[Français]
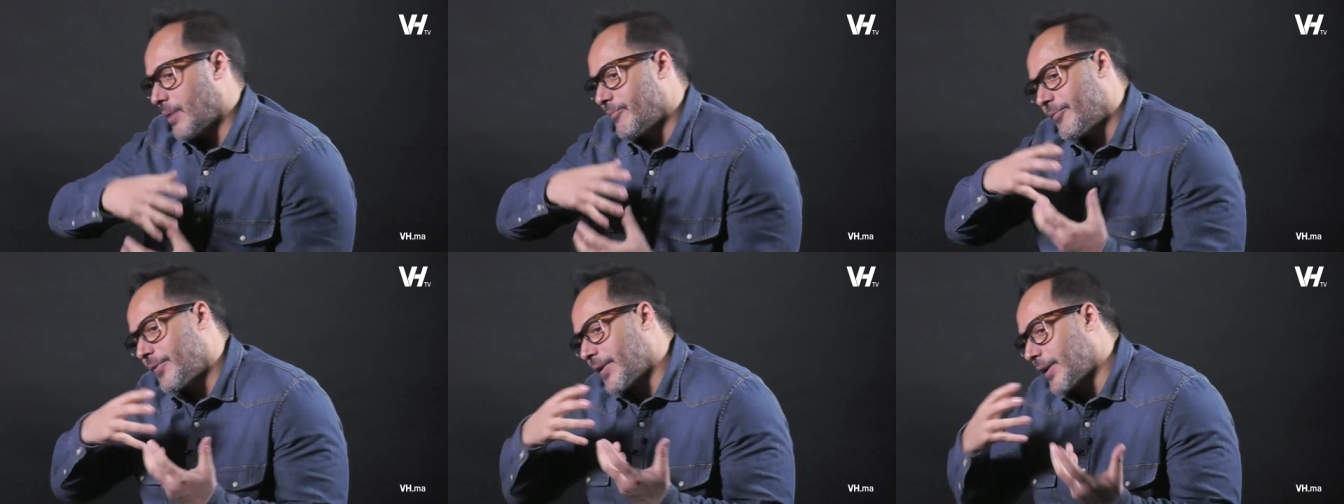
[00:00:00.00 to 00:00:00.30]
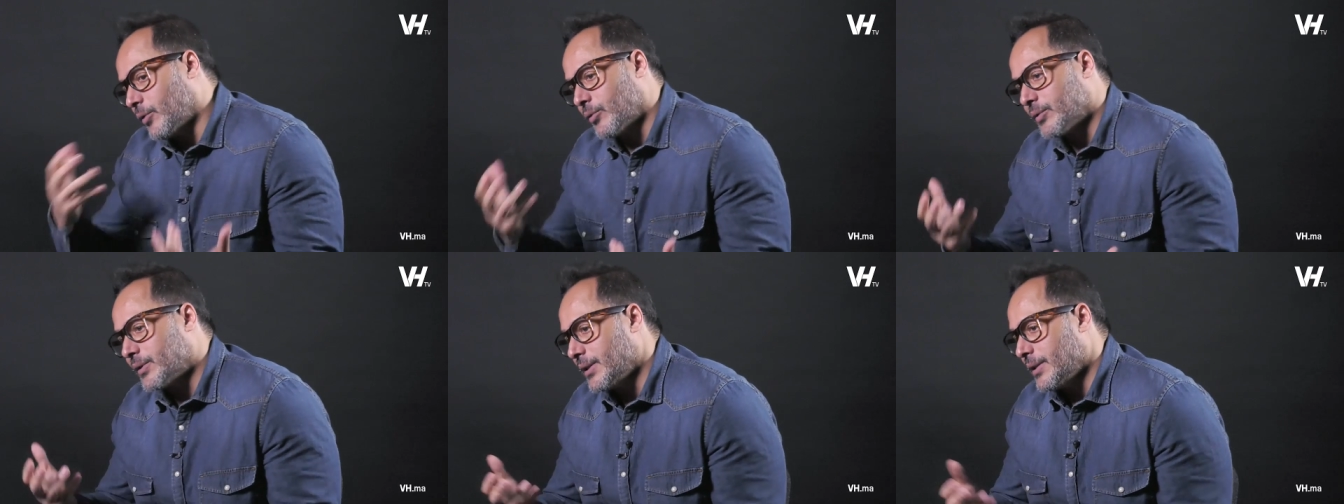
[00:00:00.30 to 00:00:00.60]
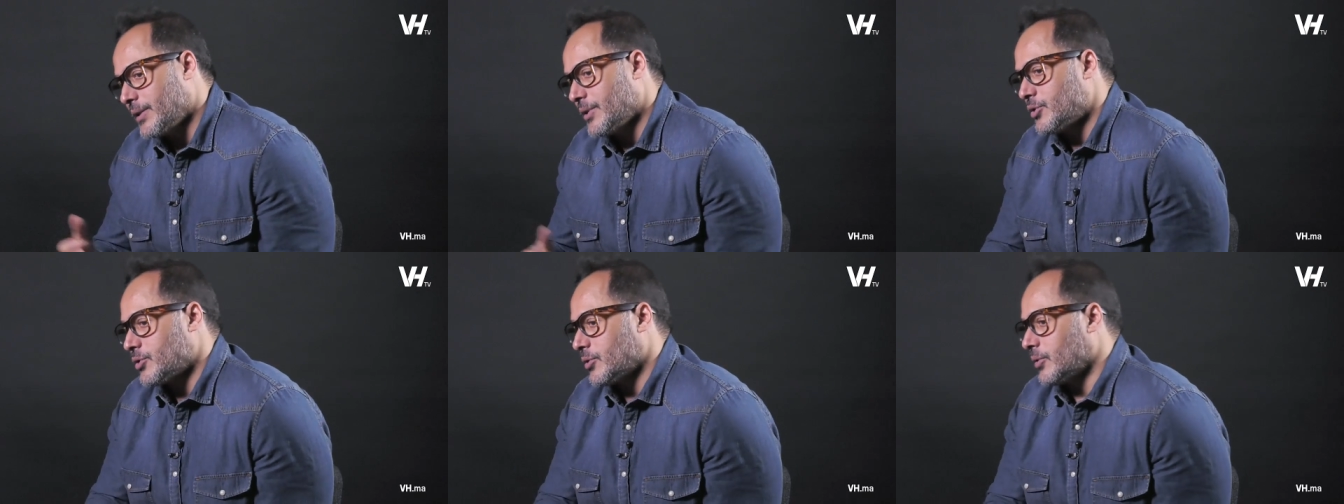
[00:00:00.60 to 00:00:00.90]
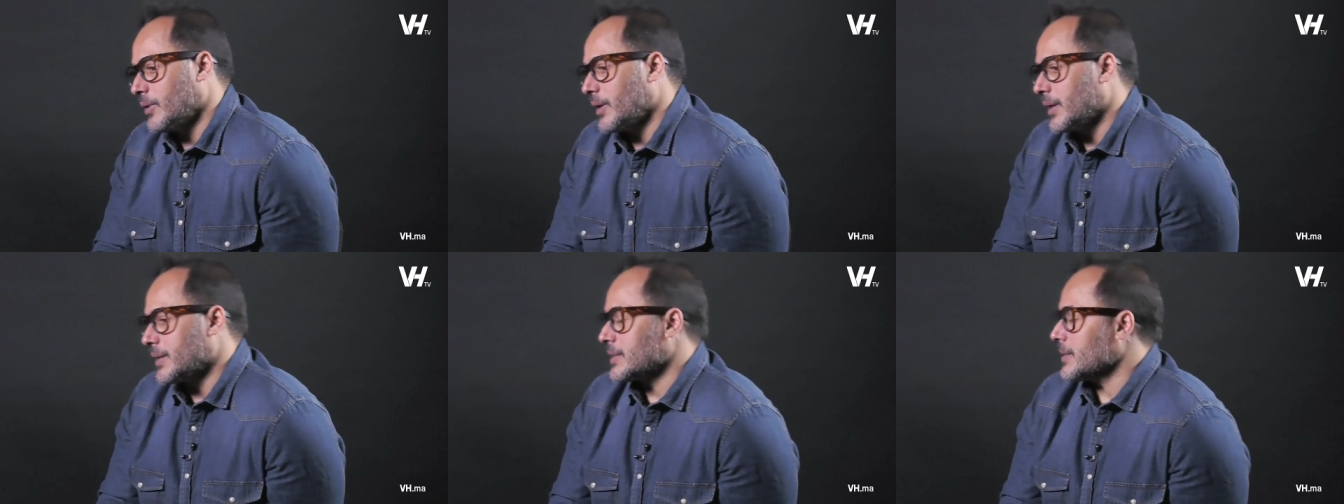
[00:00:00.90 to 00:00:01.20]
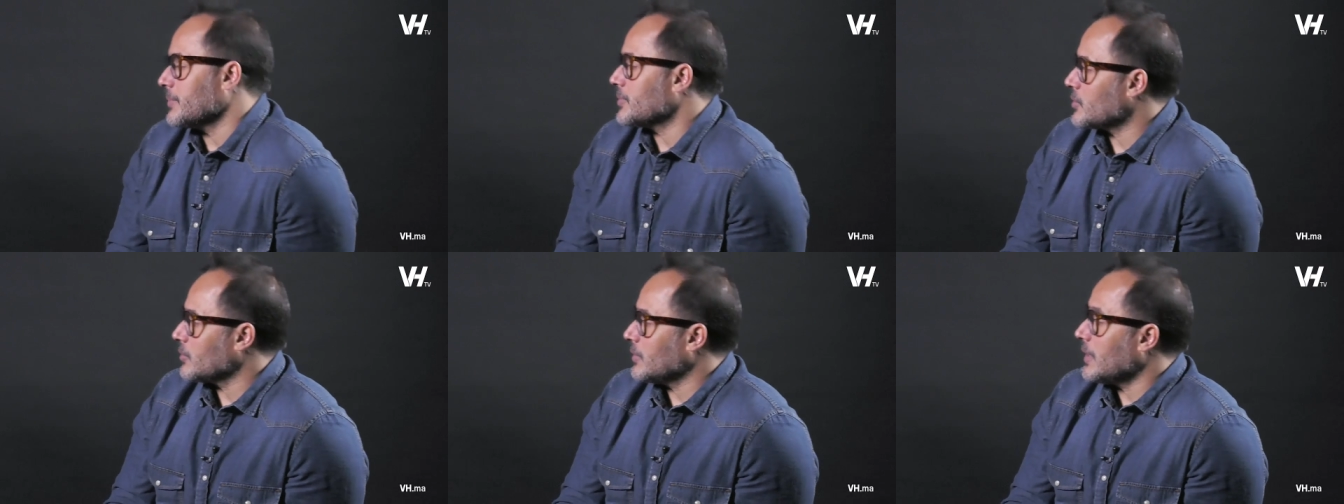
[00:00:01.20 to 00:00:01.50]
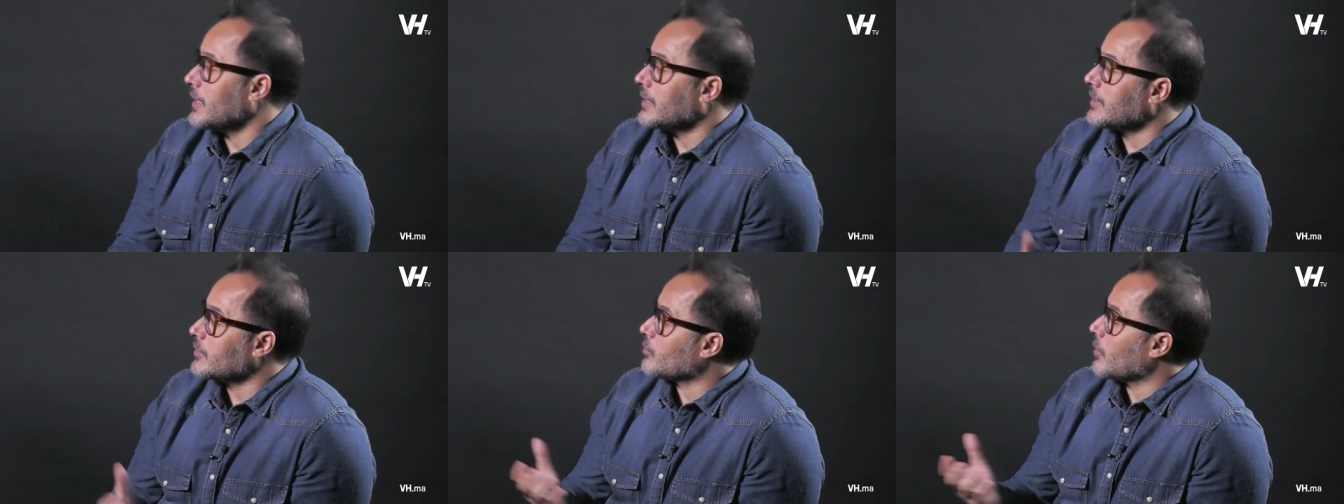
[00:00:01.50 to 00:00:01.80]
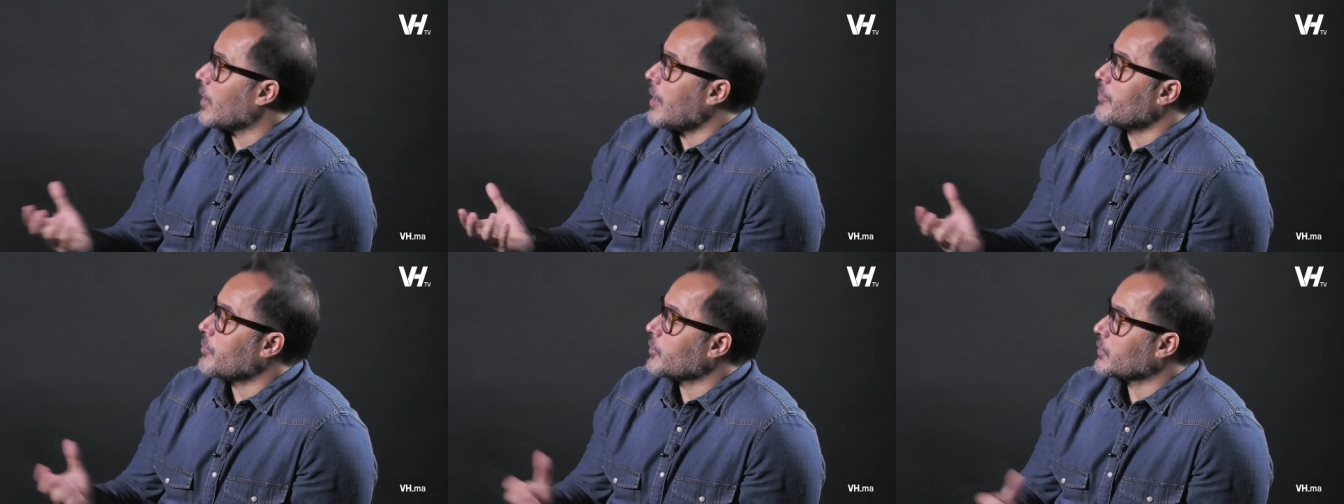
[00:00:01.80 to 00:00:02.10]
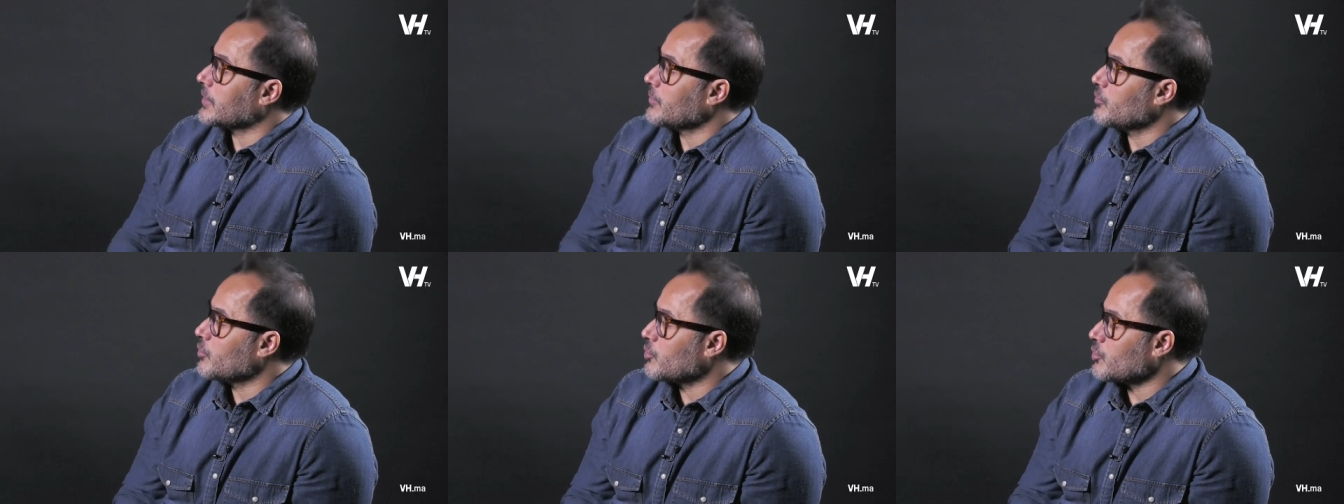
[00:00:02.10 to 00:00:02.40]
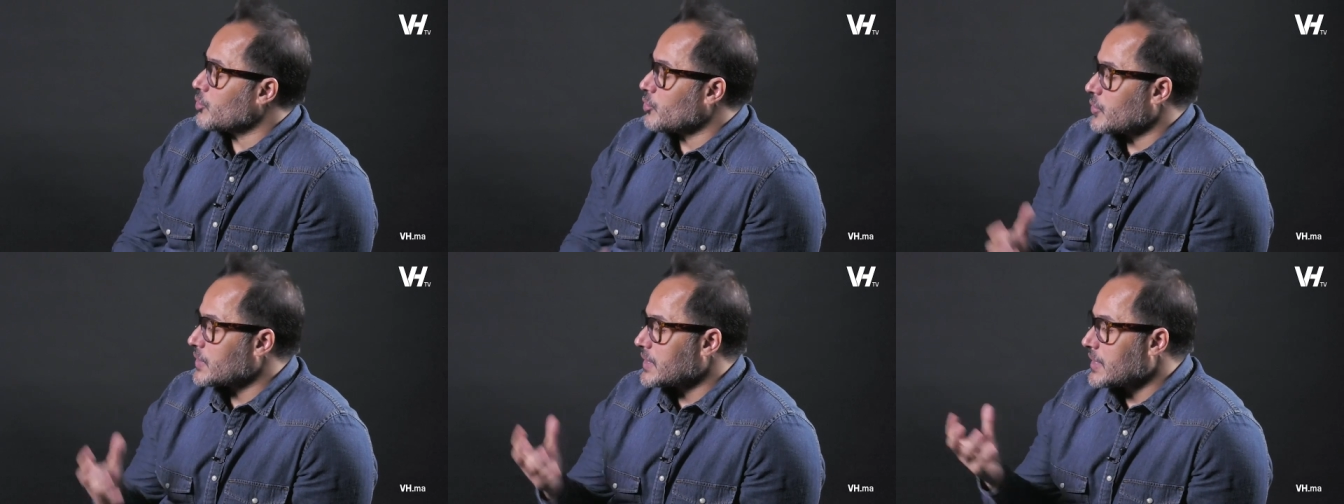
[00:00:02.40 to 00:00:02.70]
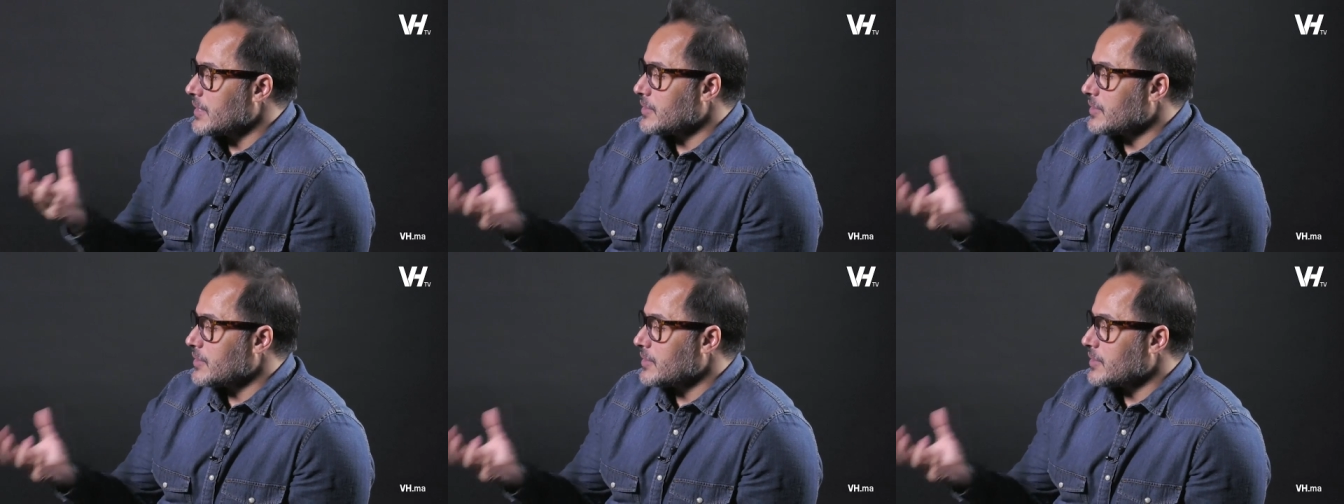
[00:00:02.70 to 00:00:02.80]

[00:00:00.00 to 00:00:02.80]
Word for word: as fréquenté des gens exceptionnels qui t'ont apporté beaucoup de choses.